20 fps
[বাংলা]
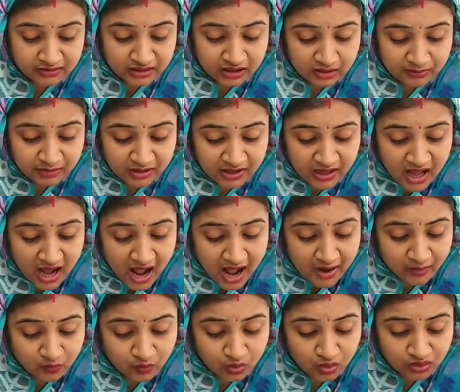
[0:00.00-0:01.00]
নিবিড়
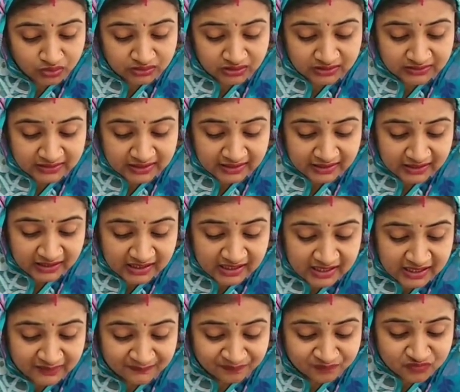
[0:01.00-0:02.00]
আকুলতা
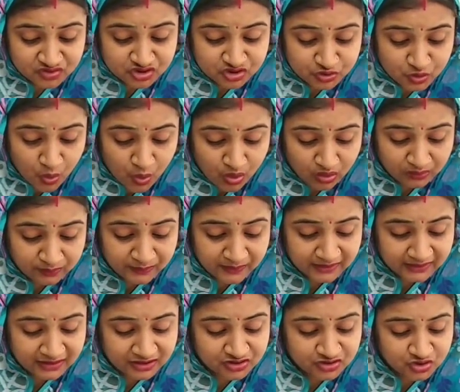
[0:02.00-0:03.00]
দেখলে চোখ
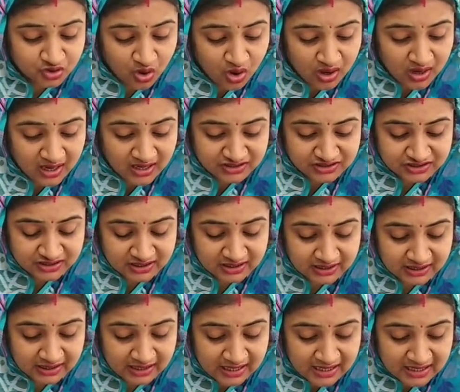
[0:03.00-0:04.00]
ফেটে জল
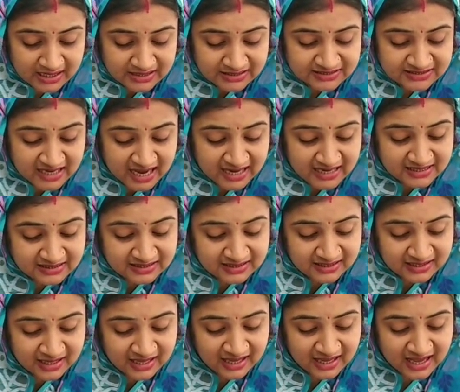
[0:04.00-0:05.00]
আসে
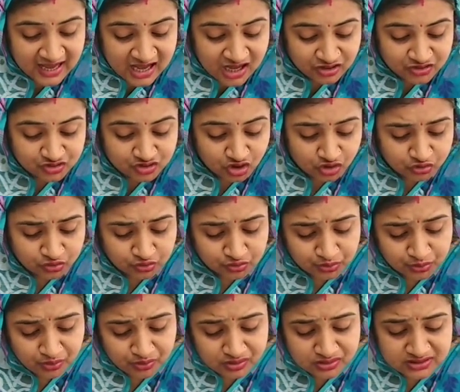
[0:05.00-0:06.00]
চারিদিকে
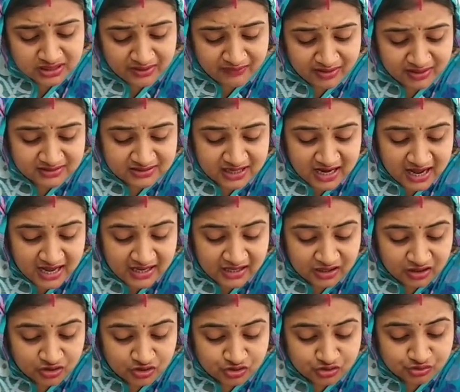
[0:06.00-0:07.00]
যতদূর যাওয়া যায়
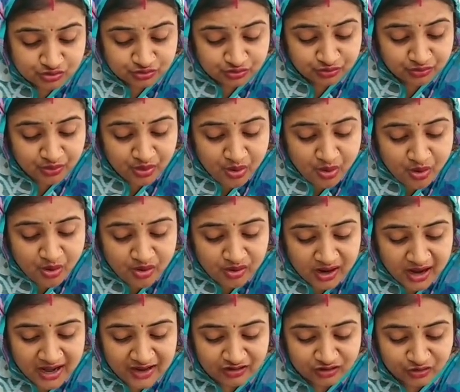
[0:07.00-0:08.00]
শুধু
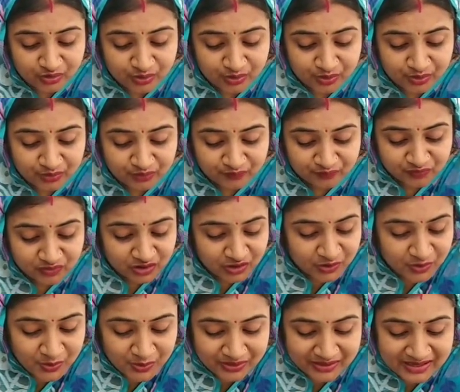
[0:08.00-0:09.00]
লোক আর লোক
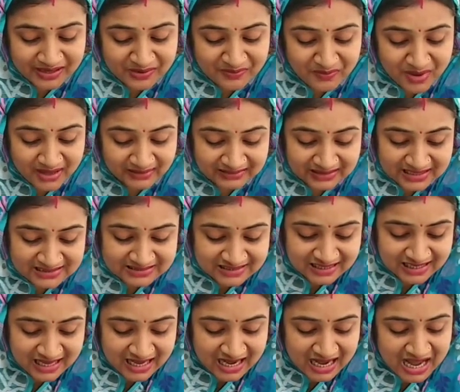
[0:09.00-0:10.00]
লোকের মাথা
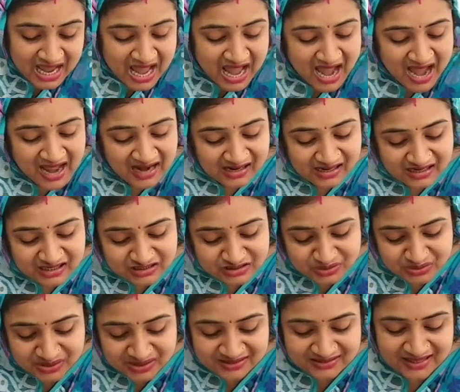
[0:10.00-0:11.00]
ছাড়া আর
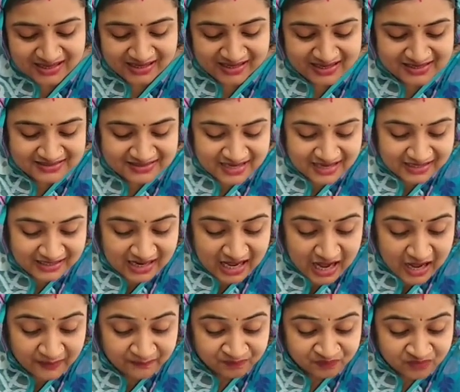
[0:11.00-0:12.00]
কিছুই দেখা যায় না